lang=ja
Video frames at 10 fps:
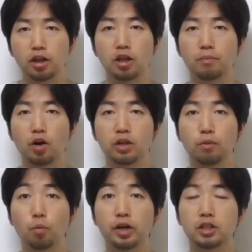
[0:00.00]
え周
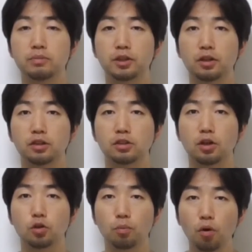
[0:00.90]
りも思い始めたんで
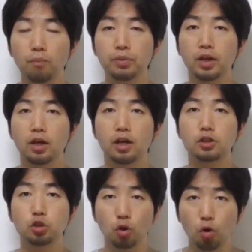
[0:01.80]
すけれども、
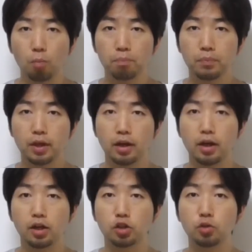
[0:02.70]
えその後、
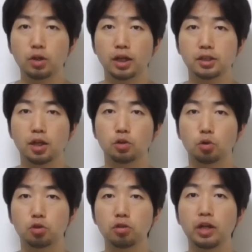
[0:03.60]
え9ヶ月間
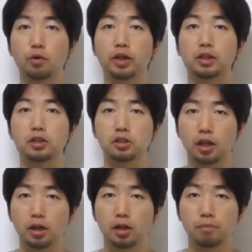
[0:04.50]
の訓練を経てで
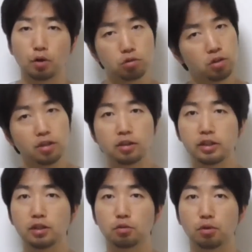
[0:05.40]
すね、ま訓練って
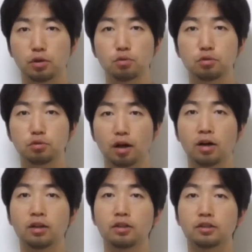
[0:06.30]
何やったのかよくわ
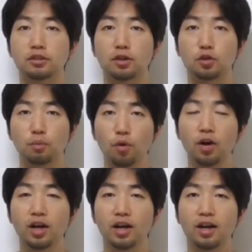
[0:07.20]
からないんですけれど
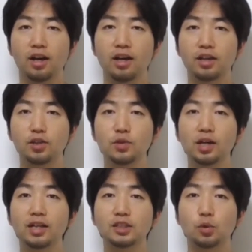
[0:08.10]
も、え
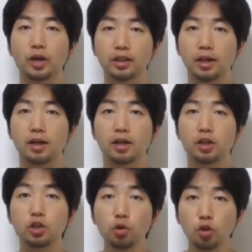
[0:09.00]
9ヶ月を経て
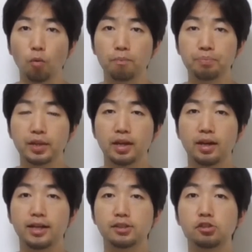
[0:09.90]
いよいよ、
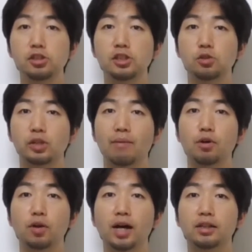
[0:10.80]
えスイスの
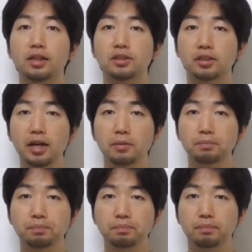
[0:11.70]
山の中でです
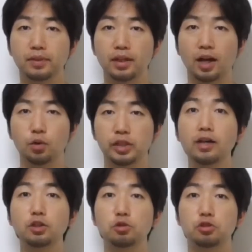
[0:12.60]
ねあの
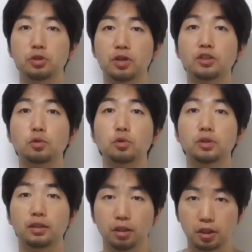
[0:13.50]
ヤギと一緒に暮らすこ
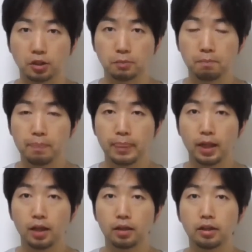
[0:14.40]
とになったんです
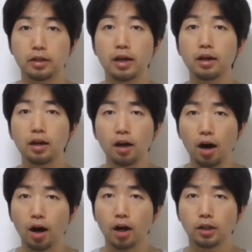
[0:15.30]
で結
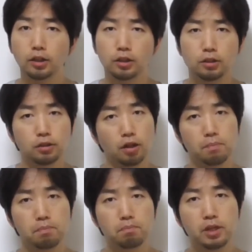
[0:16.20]
果な
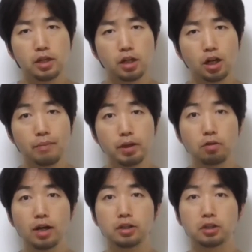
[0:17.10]
んか3日
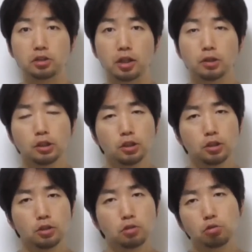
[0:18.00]
目ぐらいにですね
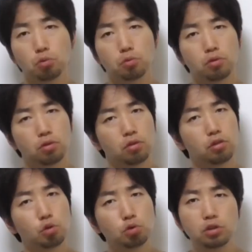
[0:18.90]
ちょっと
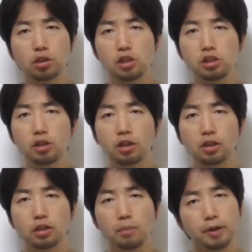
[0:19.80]
四つ足
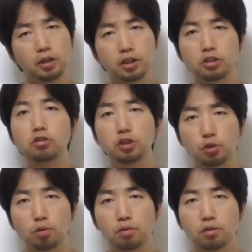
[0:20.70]
がやっぱりきつ
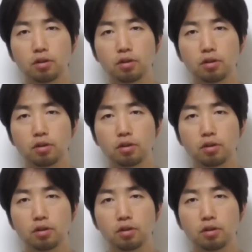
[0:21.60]
いと